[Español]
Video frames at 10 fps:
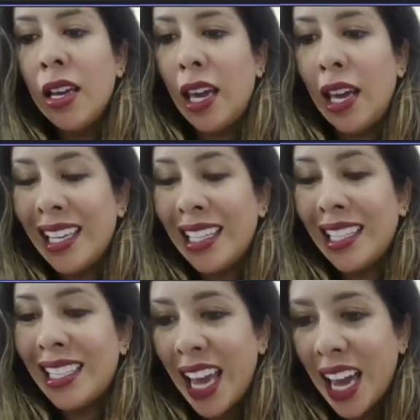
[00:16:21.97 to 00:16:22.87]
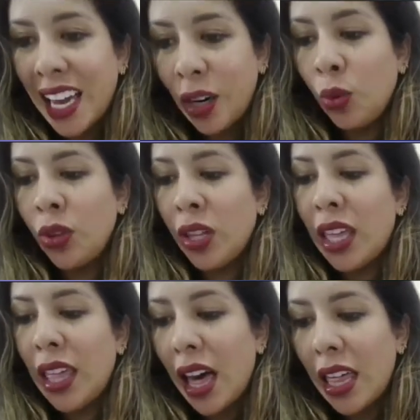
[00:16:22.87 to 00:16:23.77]
que sean
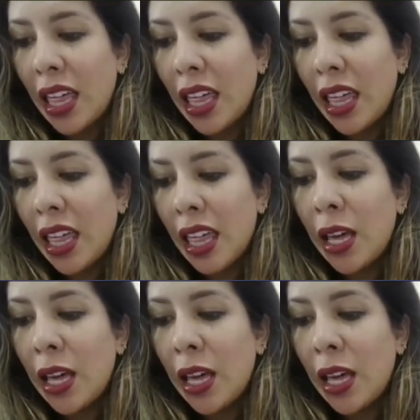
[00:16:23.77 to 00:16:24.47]
unidades de emprendimiento